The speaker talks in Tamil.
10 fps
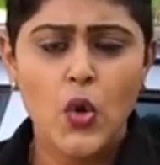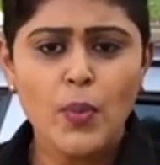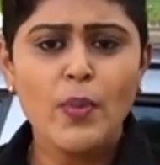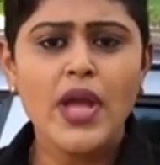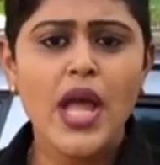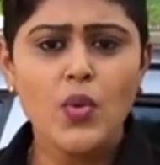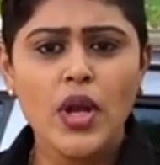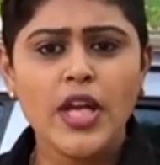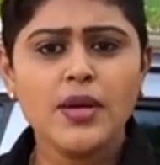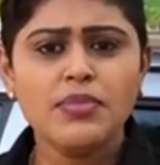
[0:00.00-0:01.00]
உண்மையாய்
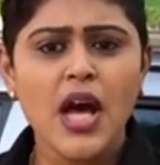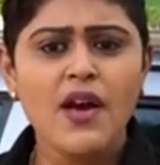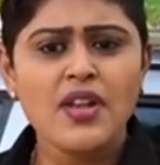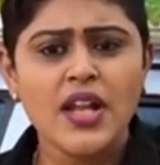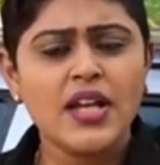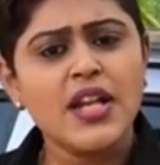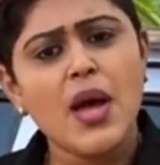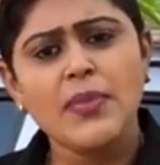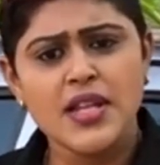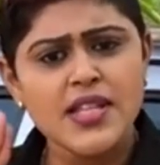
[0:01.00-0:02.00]
உழைக்கும் காவலனுக்கு
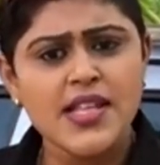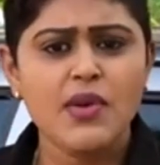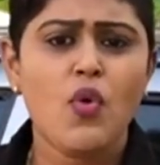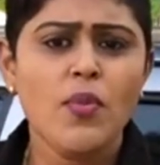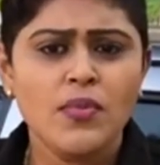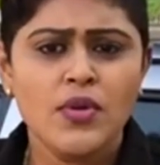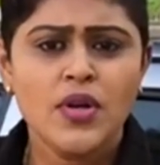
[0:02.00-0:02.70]
நாம் என்ன செய்வோம்